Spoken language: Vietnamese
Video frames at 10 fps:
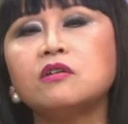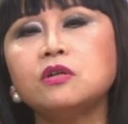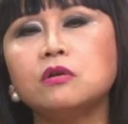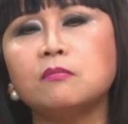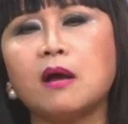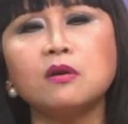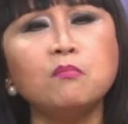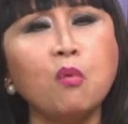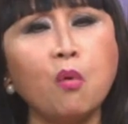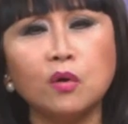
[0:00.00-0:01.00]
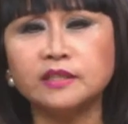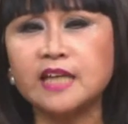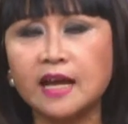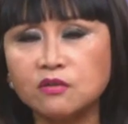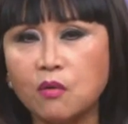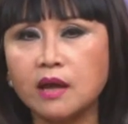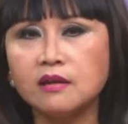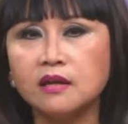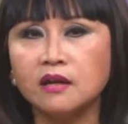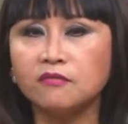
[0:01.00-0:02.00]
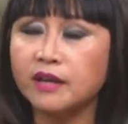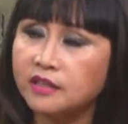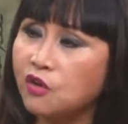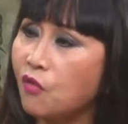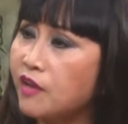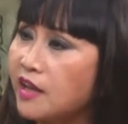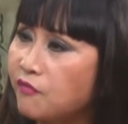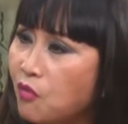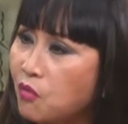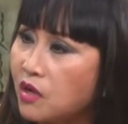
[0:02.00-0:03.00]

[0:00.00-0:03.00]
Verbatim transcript: nhiều người bảo nó buồn chán quá vậy thì đối với lê phú